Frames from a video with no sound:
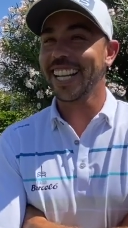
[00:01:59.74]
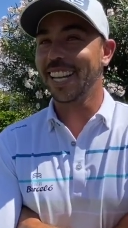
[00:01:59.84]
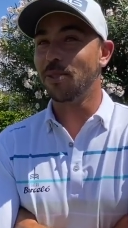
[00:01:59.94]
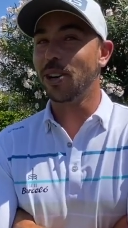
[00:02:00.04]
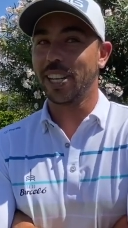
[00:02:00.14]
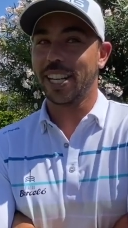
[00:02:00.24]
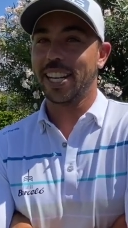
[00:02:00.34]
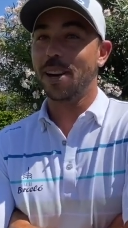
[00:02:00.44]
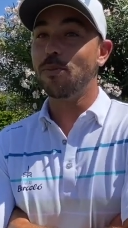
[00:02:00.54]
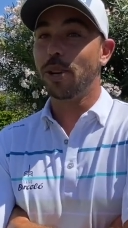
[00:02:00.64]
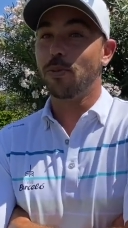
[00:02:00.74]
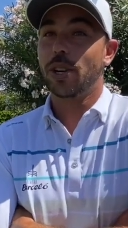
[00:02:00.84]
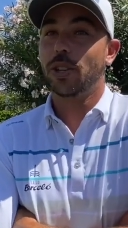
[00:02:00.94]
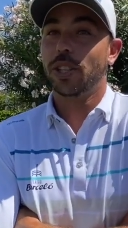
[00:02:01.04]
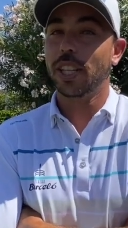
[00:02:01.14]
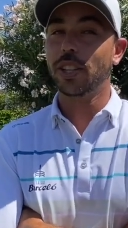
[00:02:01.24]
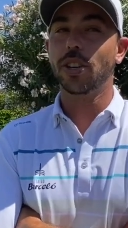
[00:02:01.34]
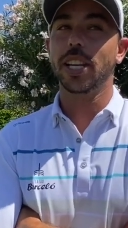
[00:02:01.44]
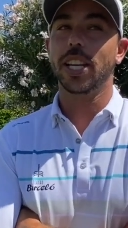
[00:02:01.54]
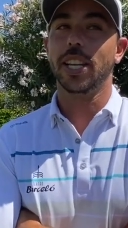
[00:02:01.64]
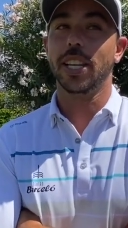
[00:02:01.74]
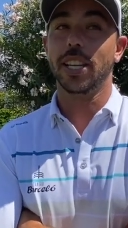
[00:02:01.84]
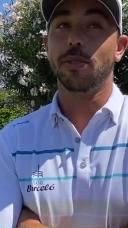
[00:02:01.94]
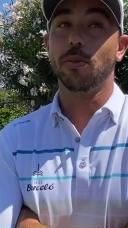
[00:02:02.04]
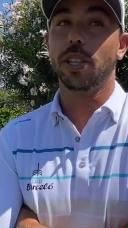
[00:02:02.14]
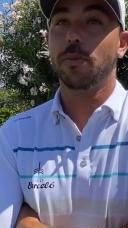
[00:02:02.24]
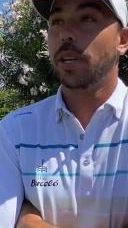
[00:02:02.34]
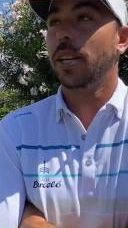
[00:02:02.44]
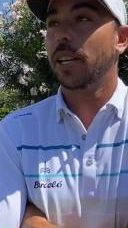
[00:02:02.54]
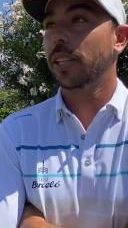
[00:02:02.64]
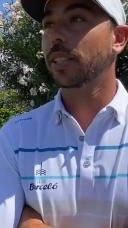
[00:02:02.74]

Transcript: y bueno, en general muy, muy contento y, como siempre,